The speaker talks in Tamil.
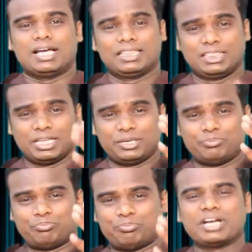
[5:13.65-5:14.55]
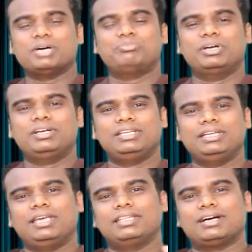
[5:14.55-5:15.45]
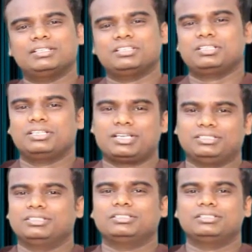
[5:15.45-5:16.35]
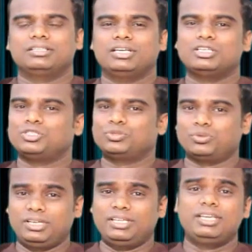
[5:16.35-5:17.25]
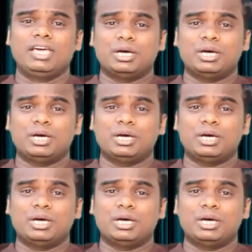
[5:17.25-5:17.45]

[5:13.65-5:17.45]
அந்த பண பெட்டியிலே தான் இருக்கிறது என்று சொல்லி